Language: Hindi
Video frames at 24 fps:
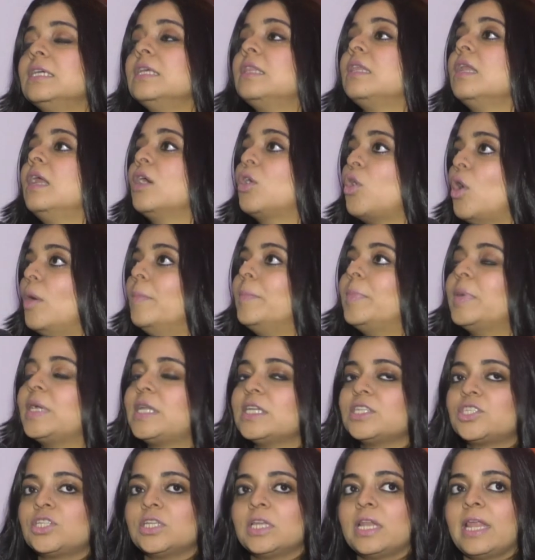इतना
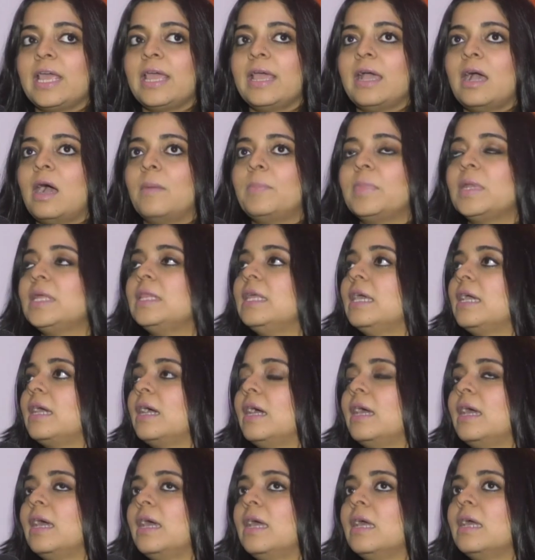कंपटीशन है आपने
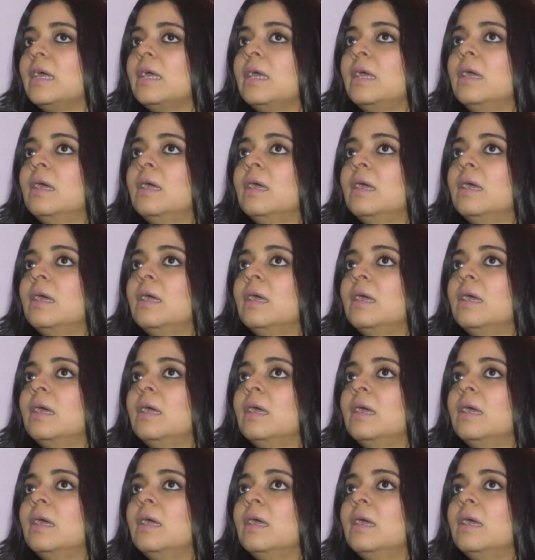देखा है